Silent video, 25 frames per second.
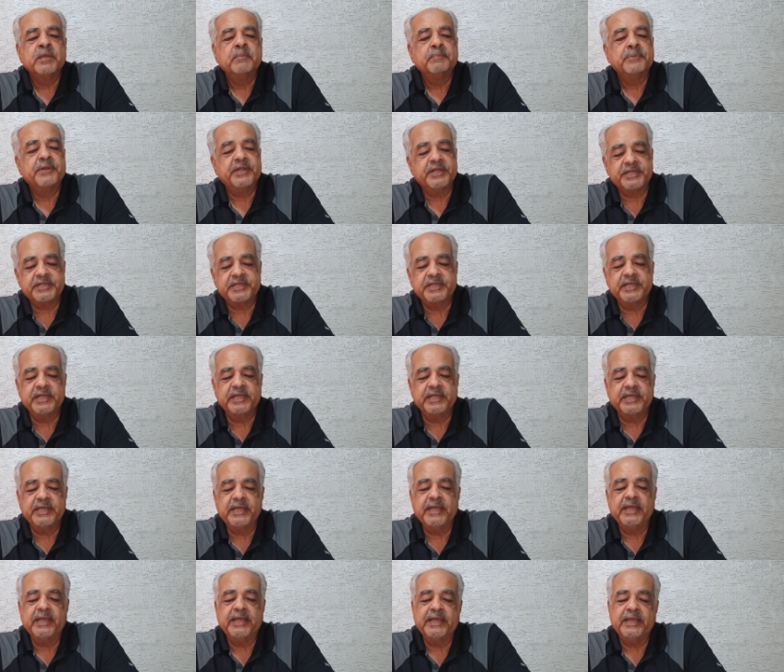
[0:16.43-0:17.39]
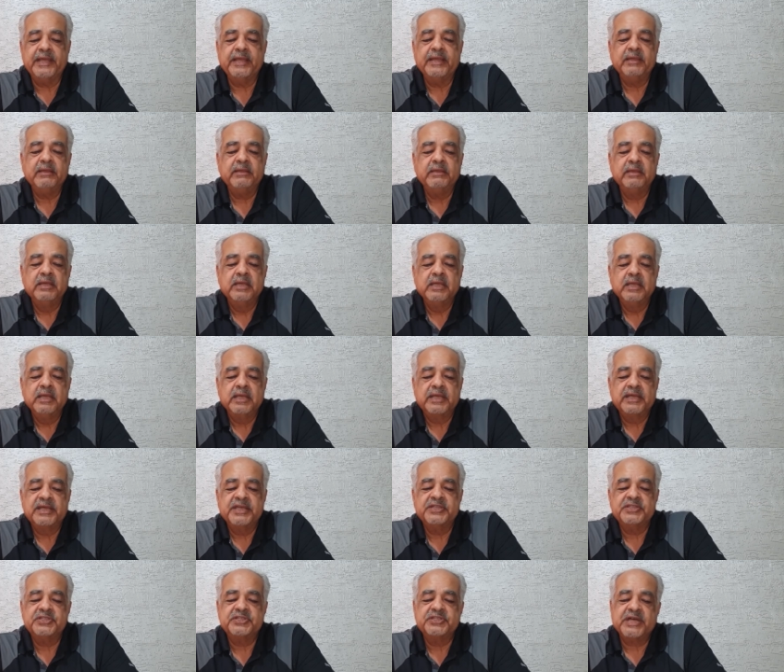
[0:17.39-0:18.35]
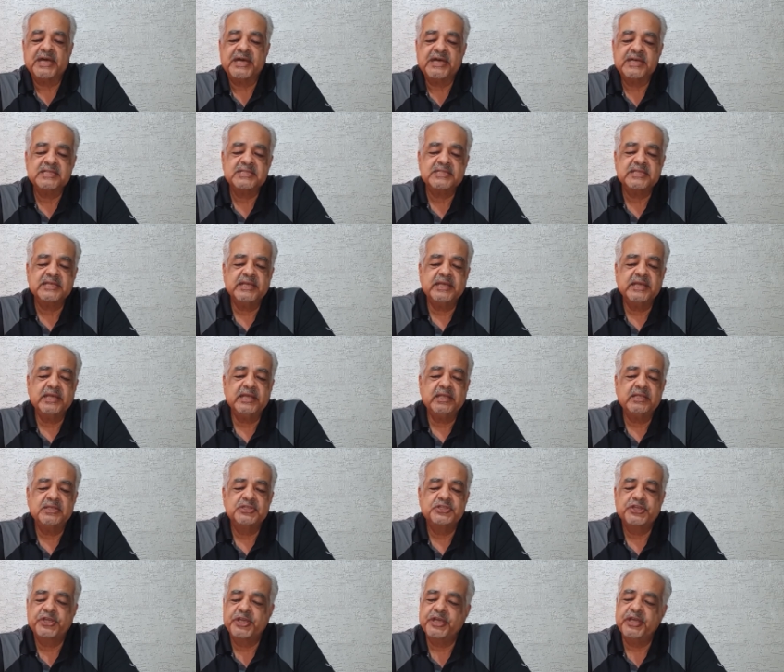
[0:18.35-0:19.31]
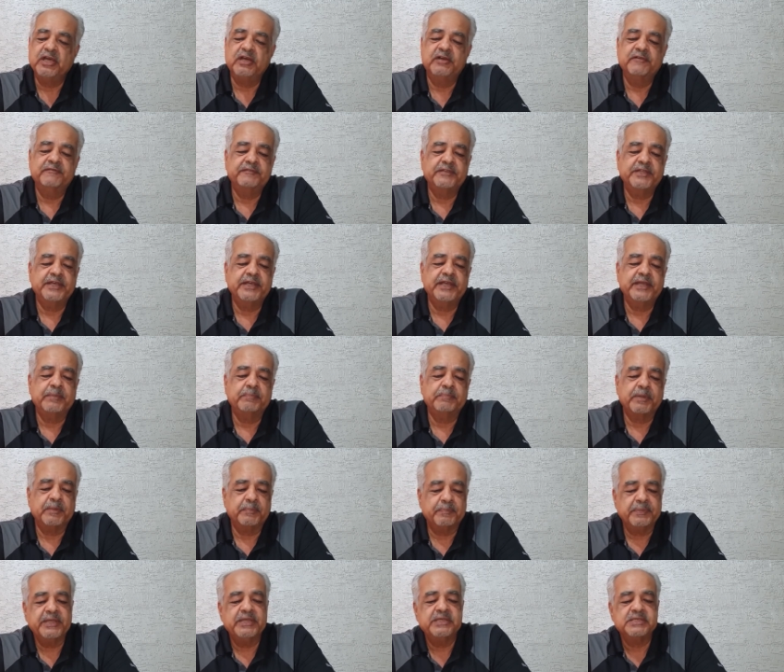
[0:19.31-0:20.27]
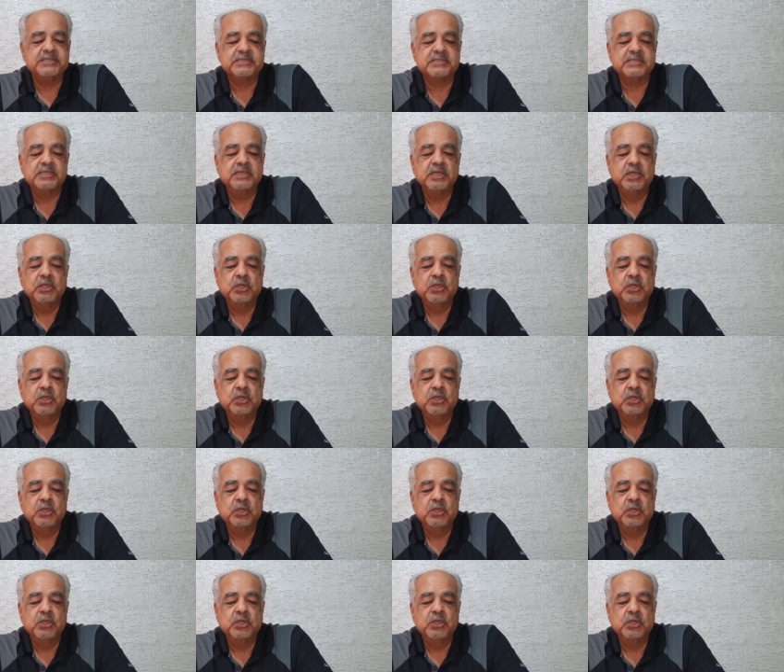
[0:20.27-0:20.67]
प्रश्न ये है कि चार से छः हफ्ते के पपीज़